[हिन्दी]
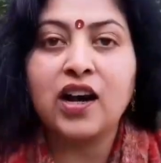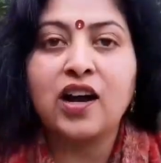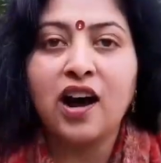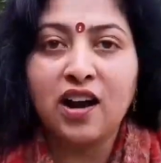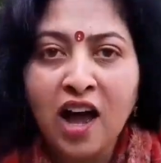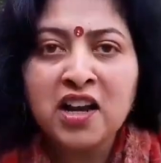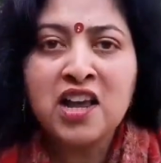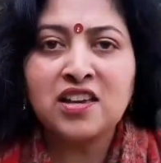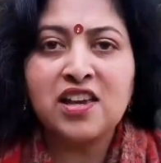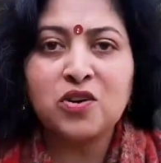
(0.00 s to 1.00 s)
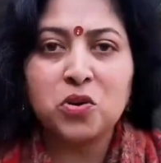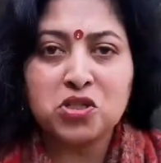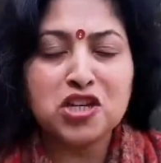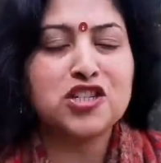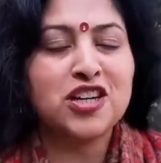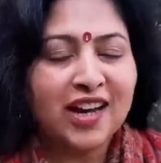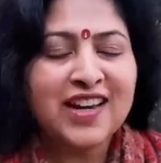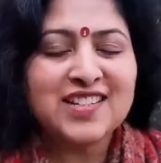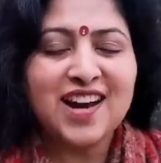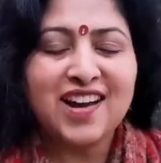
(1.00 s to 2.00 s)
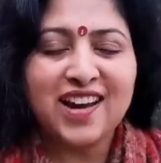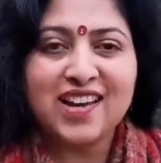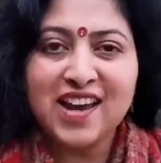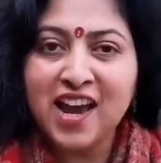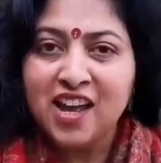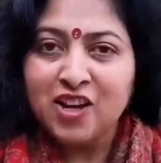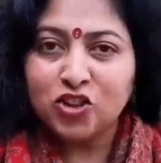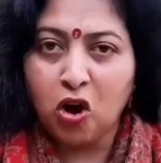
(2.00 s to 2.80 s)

अगर हराने की कोशिश करी जा रही है